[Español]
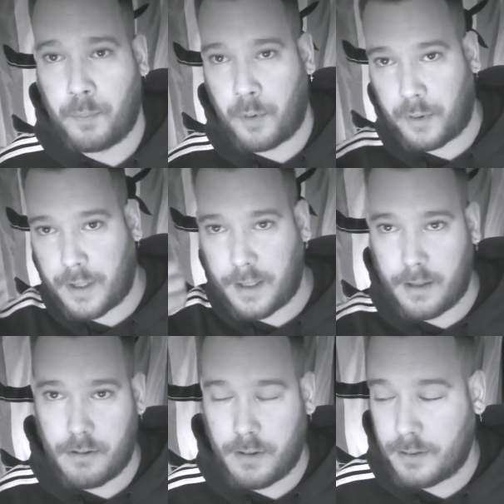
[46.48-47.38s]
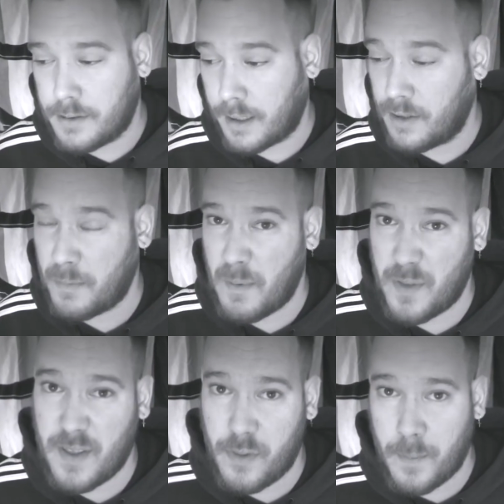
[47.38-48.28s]
porque, joder, es que nos vamos
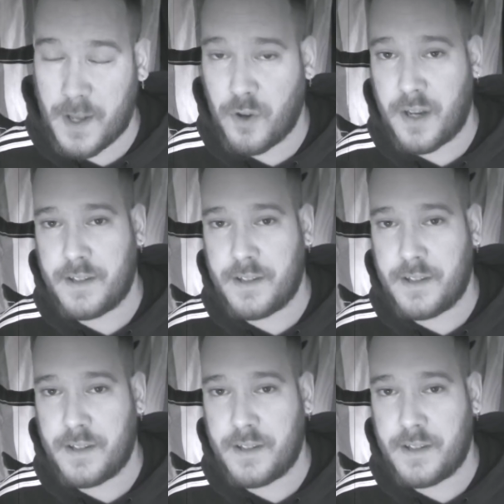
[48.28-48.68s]
haciendo mayores